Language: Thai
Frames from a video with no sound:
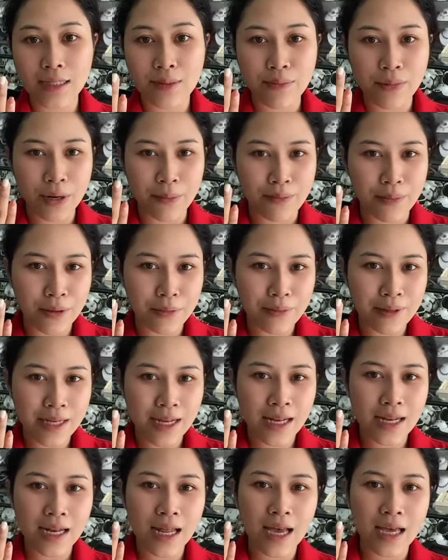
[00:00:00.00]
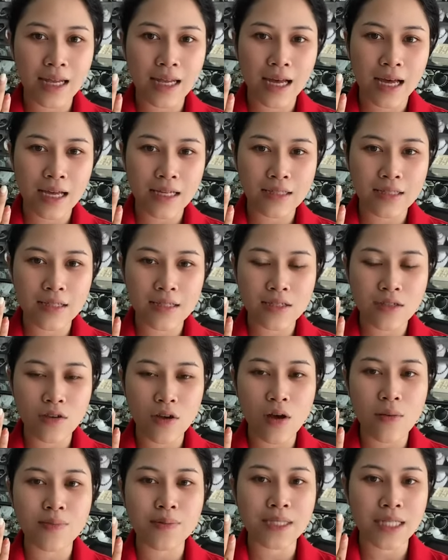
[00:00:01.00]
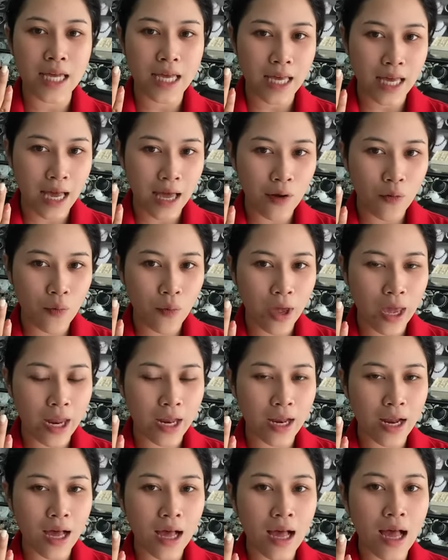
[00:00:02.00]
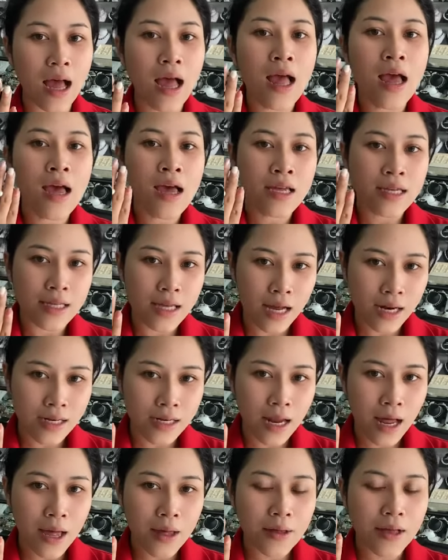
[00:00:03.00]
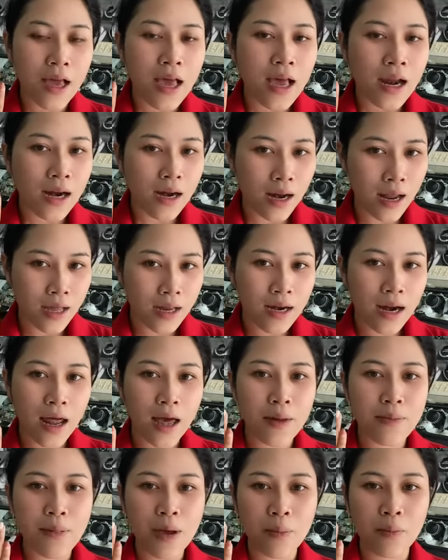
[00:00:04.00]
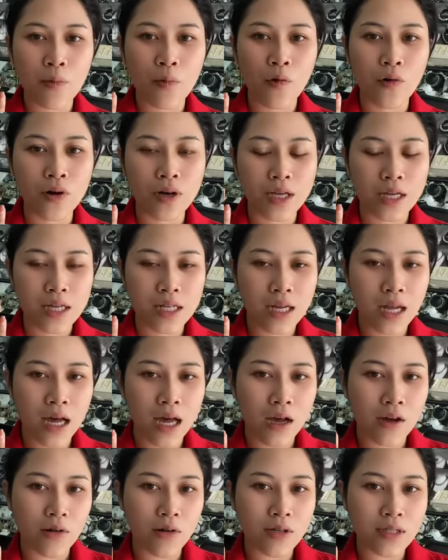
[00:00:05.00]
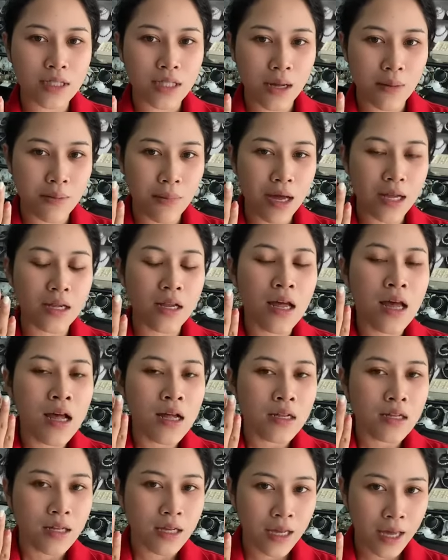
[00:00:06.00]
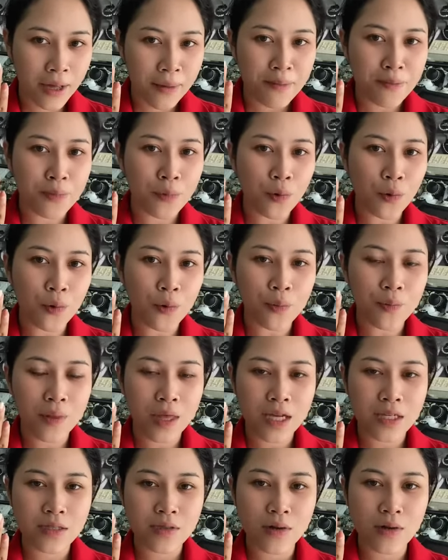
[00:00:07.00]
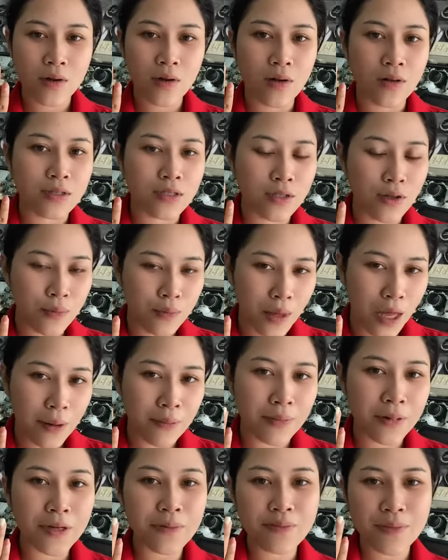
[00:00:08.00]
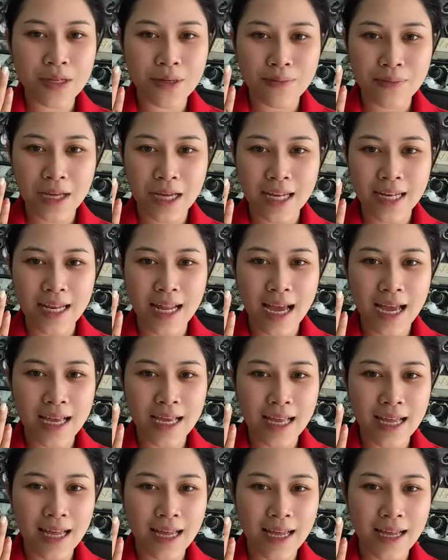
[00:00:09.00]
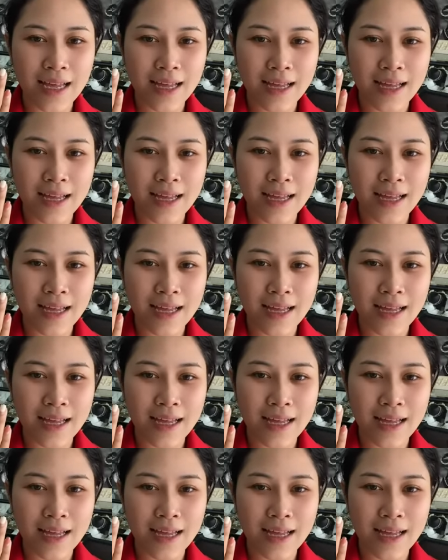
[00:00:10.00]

สำหรับพี่พี่ท่านใดนะคะ ที่ชอบใส่งานแหวนนะคะ อยากได้คล้ายๆแบบวงนี้นะคะ ก็สามารถแคปรูปหน้าจอสอบถามเพิ่มเติมกันได้ค่ะ